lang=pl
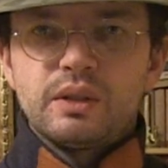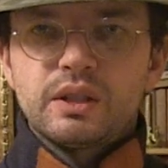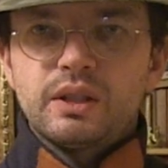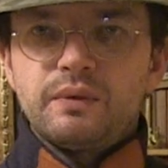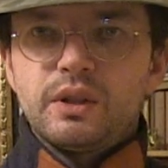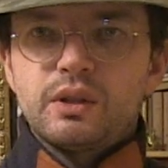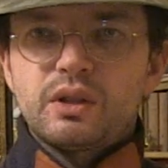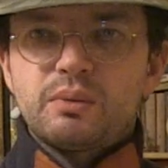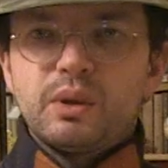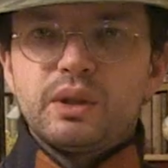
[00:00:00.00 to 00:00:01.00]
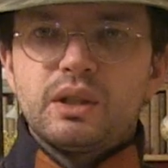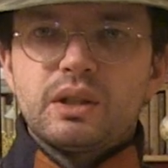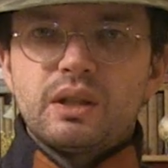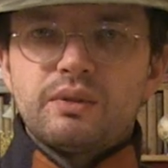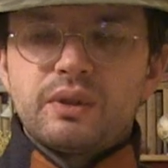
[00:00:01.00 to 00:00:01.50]
Niestabilność
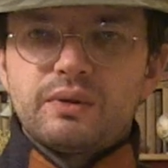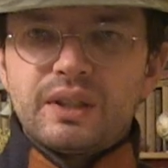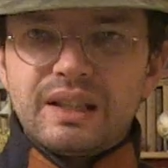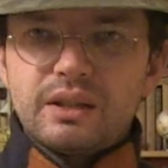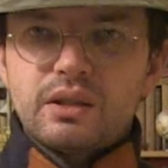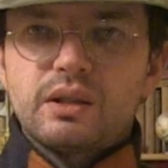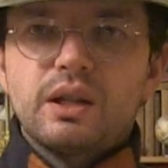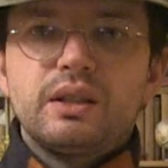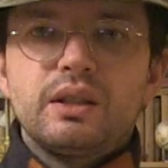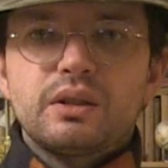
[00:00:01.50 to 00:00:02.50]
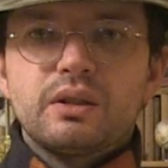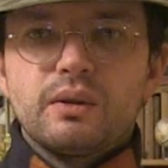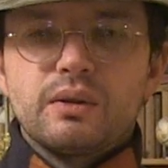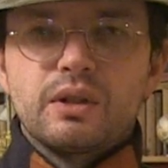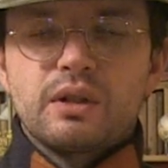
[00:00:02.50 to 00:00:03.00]
polityczna wewnętrzna nie
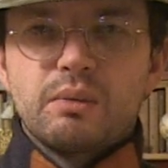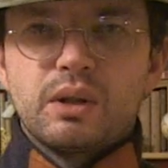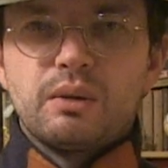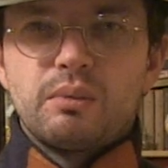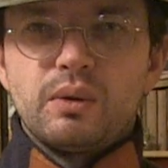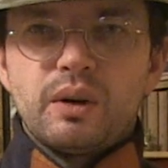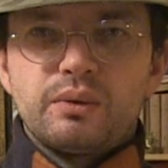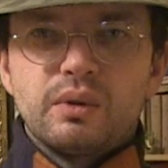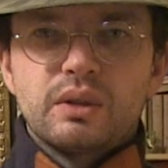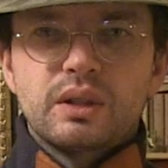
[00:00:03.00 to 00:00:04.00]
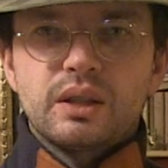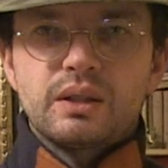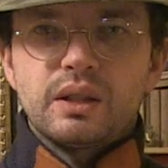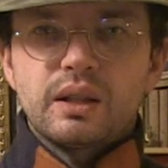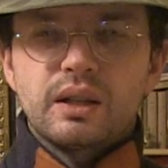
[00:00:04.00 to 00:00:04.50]
sądzę, żeby to była włoska
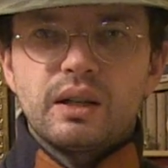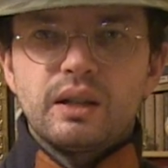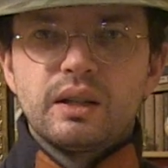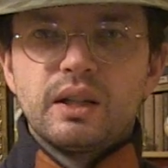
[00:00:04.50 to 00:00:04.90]
cecha.